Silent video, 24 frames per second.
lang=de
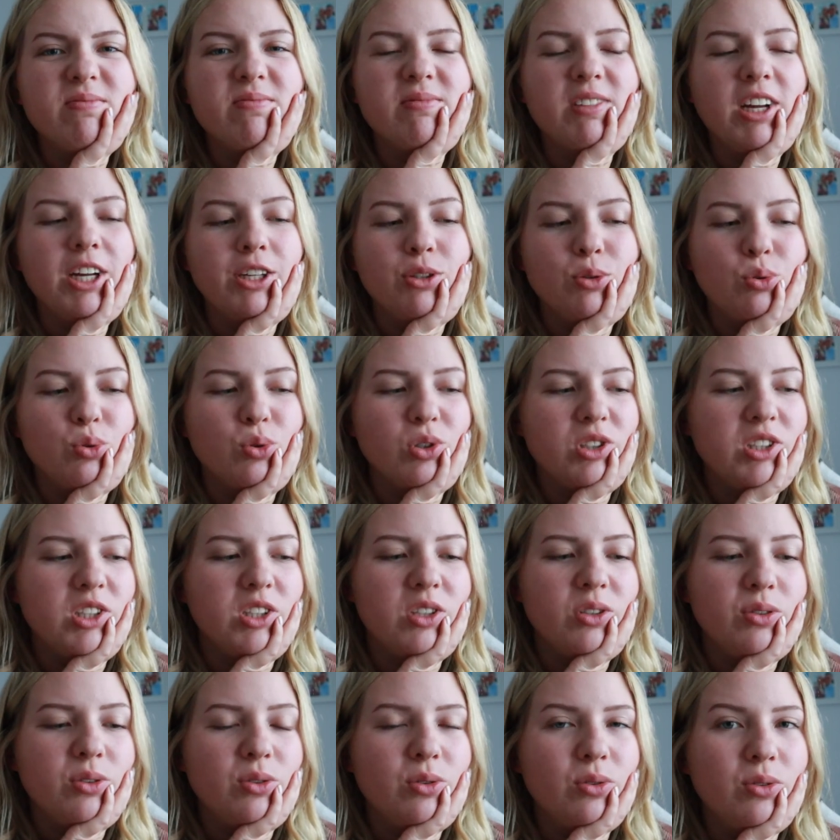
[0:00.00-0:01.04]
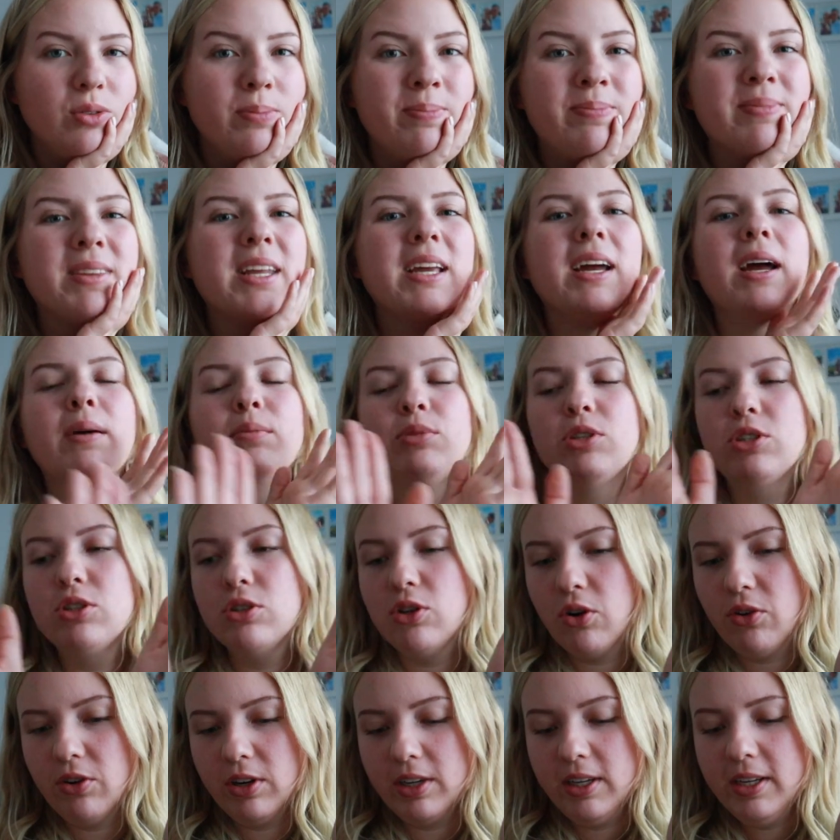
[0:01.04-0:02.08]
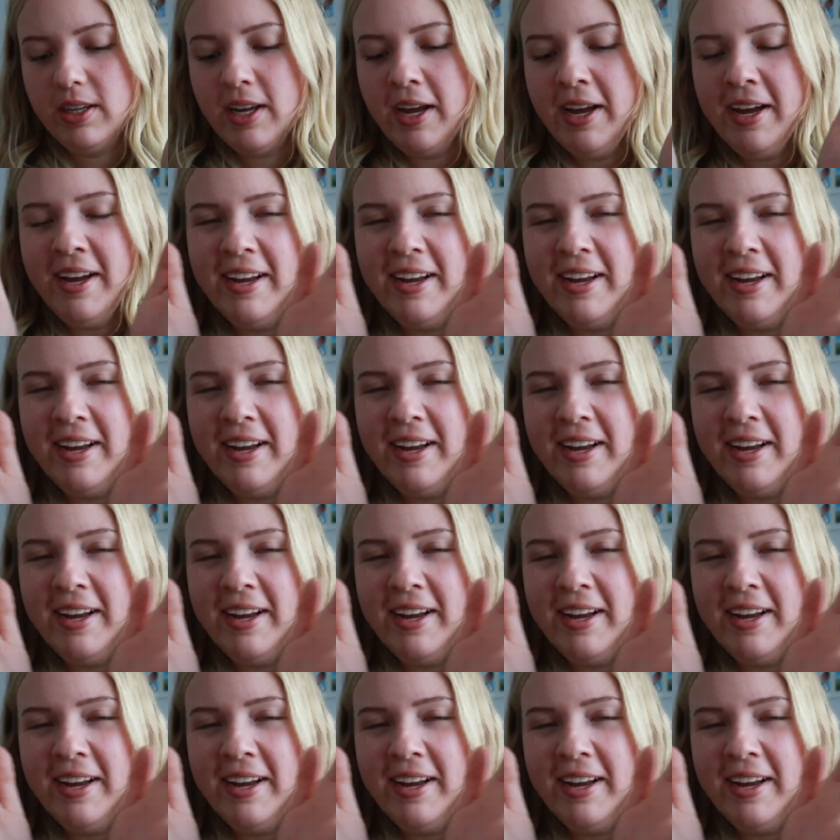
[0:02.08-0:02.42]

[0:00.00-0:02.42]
Nase hochziehen und so. I'm sorry.